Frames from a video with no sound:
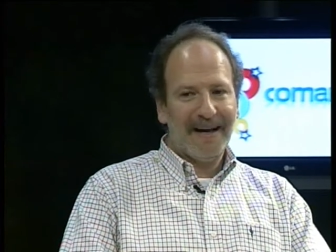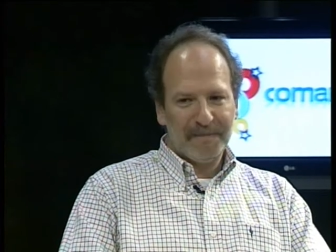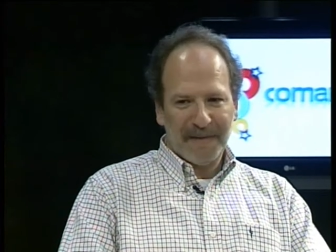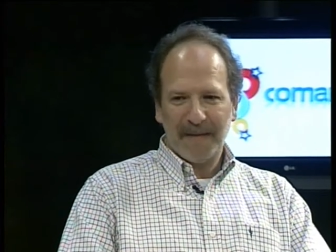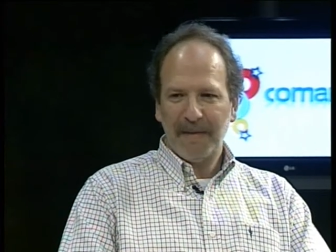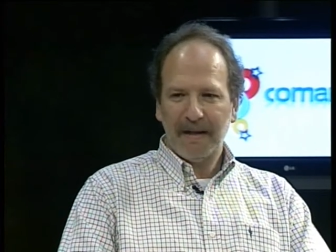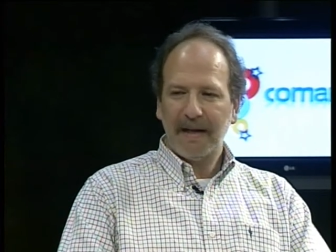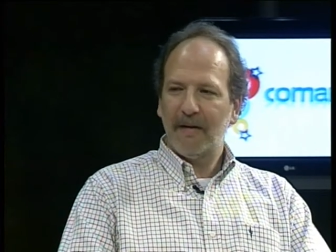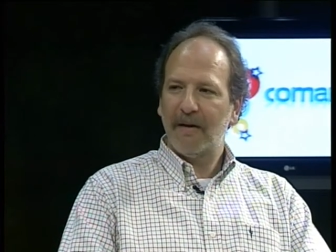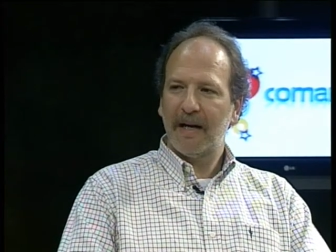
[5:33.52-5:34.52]
para mí
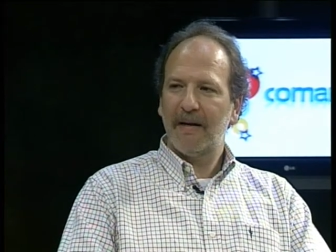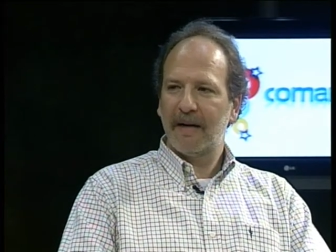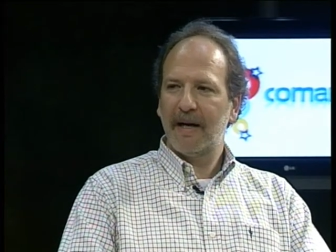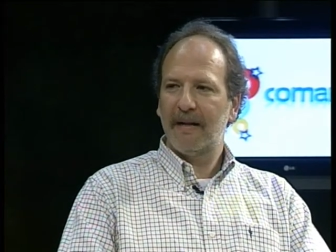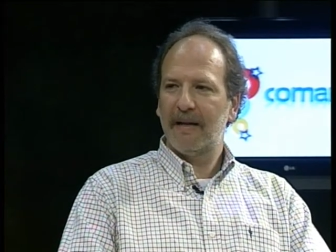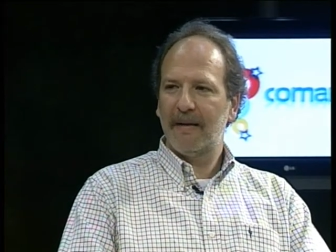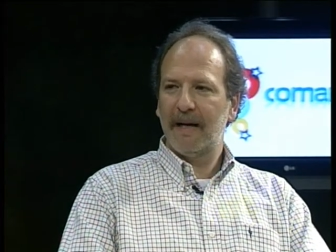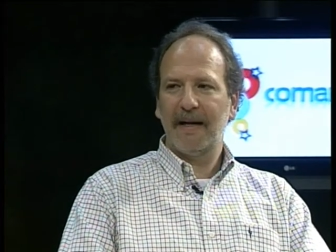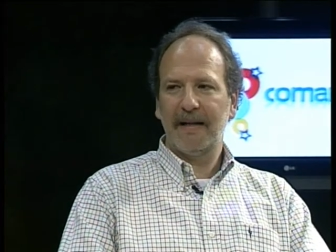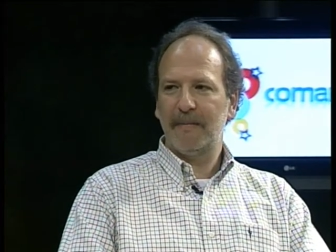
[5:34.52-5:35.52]
quedó claro que ahí estaba
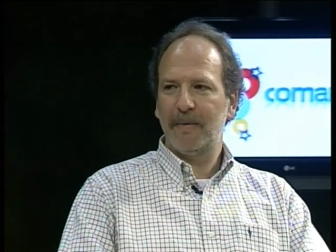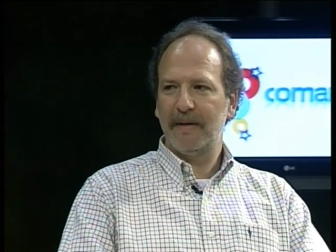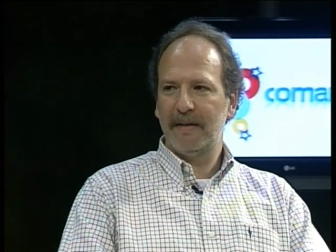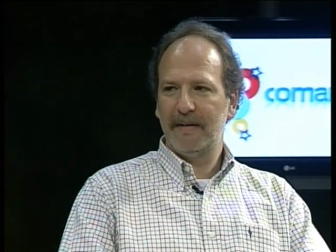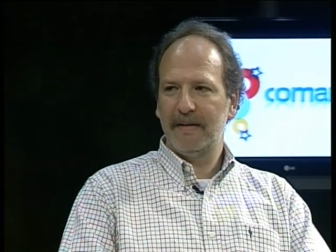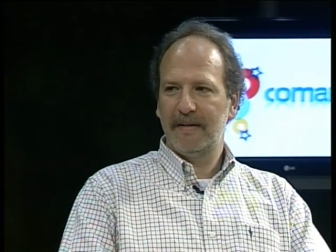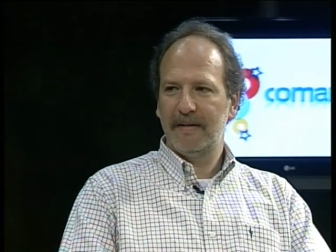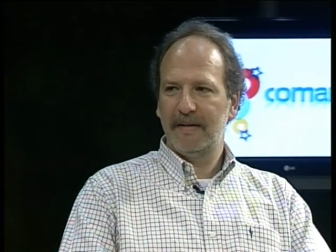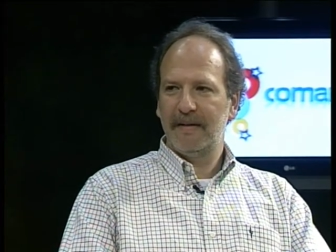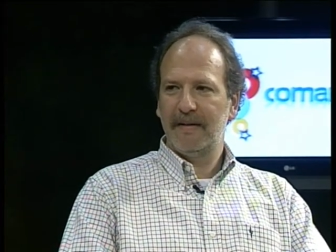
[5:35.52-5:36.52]
la agenda puesta.
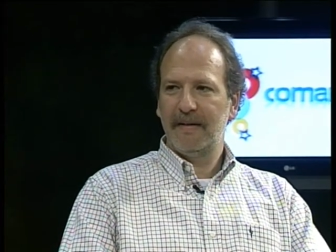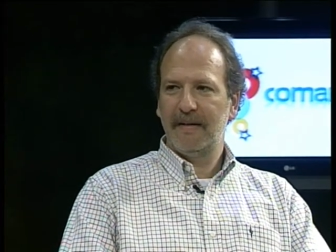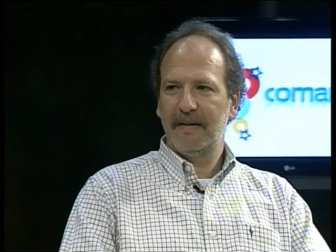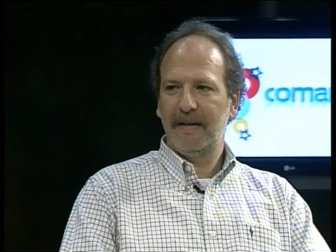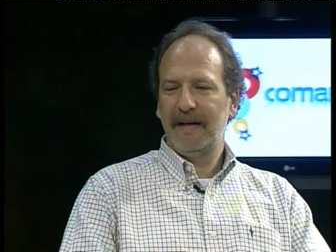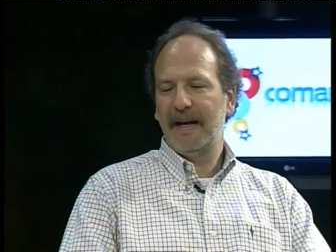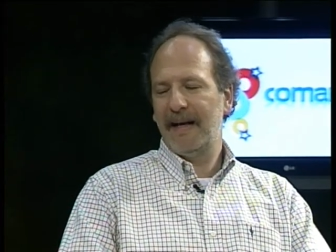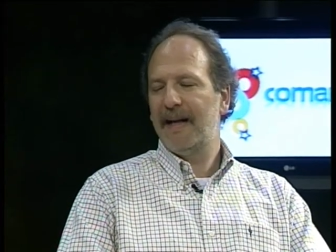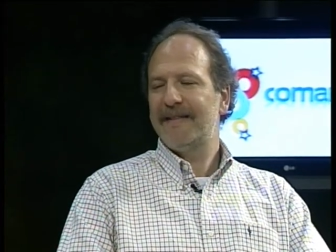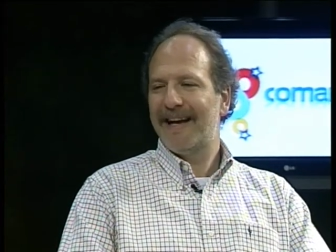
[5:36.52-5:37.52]
Y
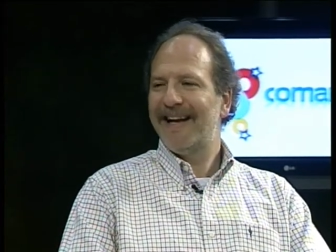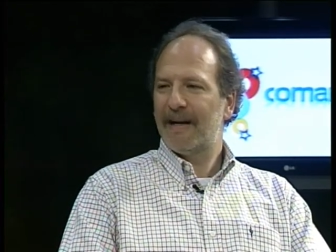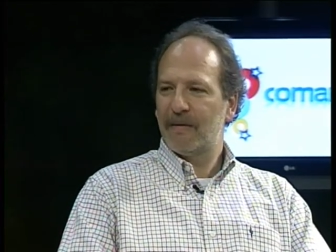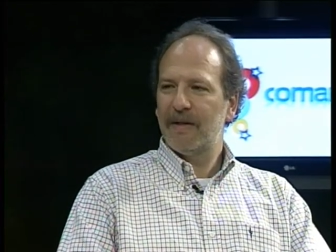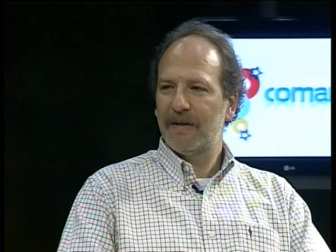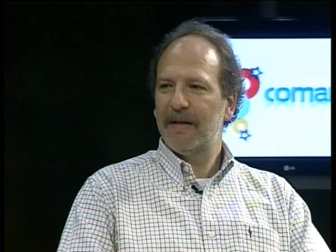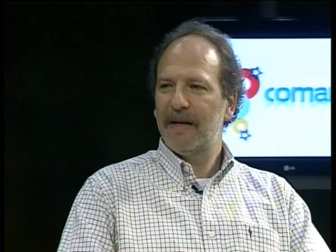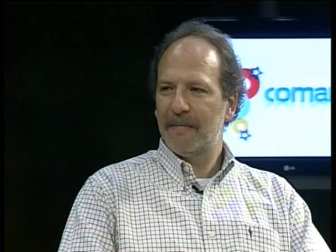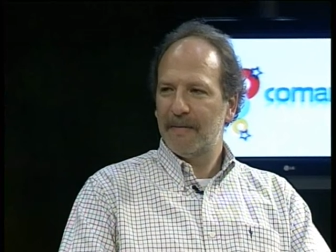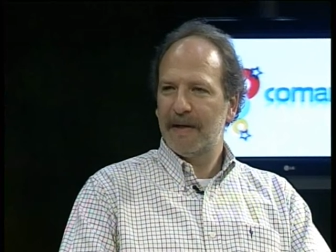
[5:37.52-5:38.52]
ahí ya era cuestión de
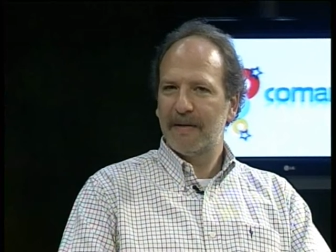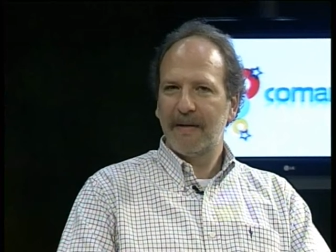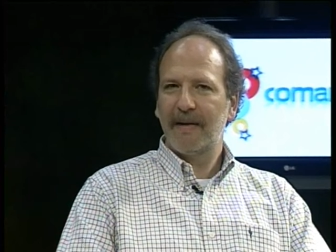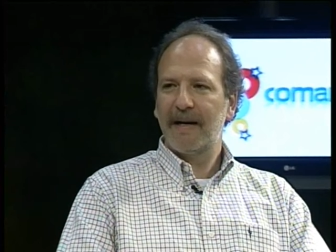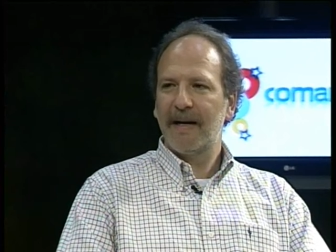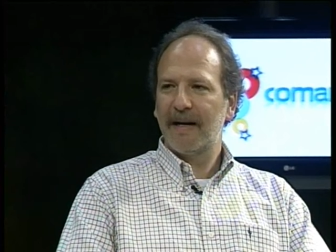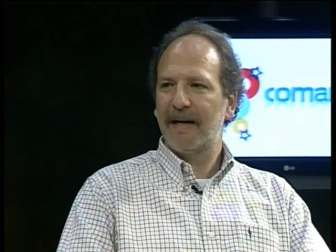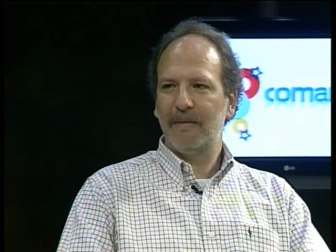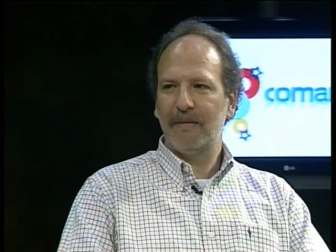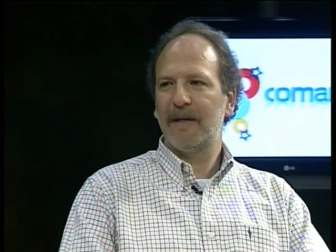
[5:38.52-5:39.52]
tiempo, pero estaba clara que
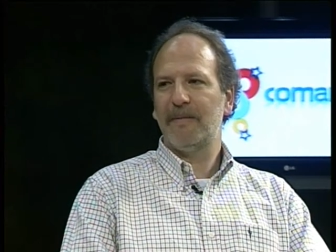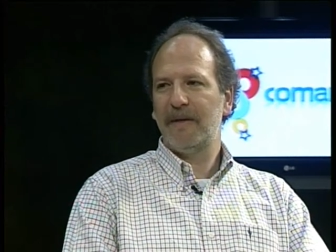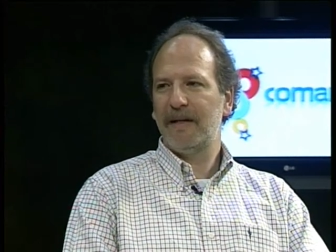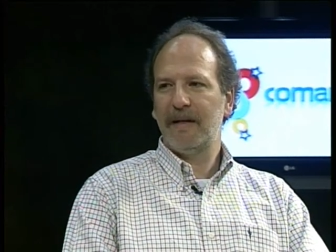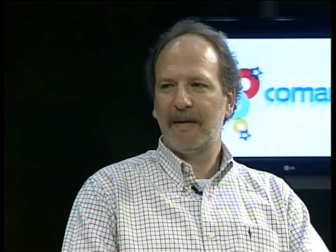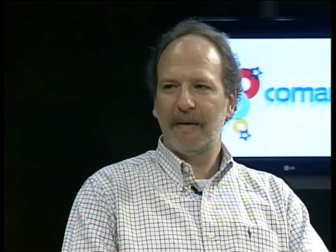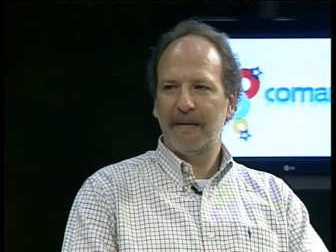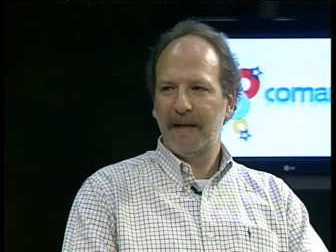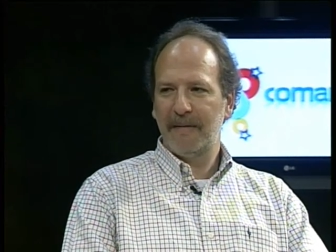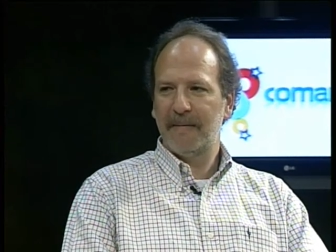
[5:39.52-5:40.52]
la voluntad política
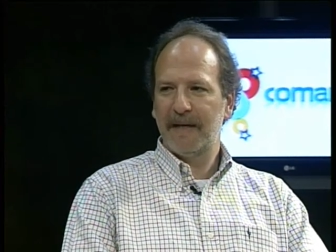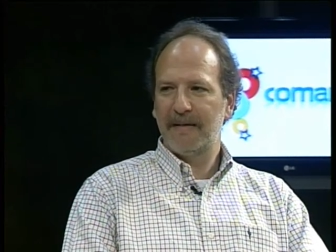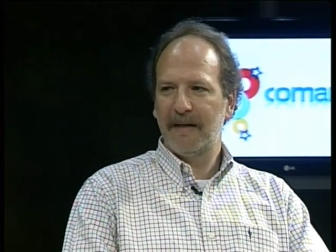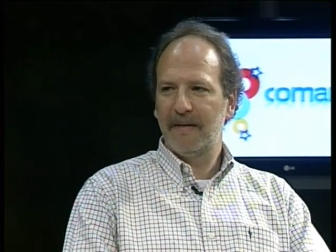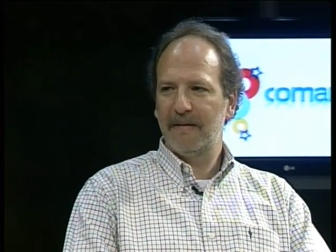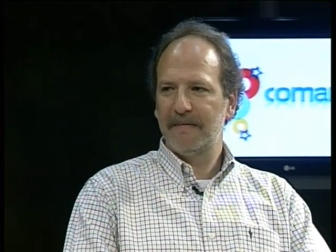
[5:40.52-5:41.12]
iba, para ese lado.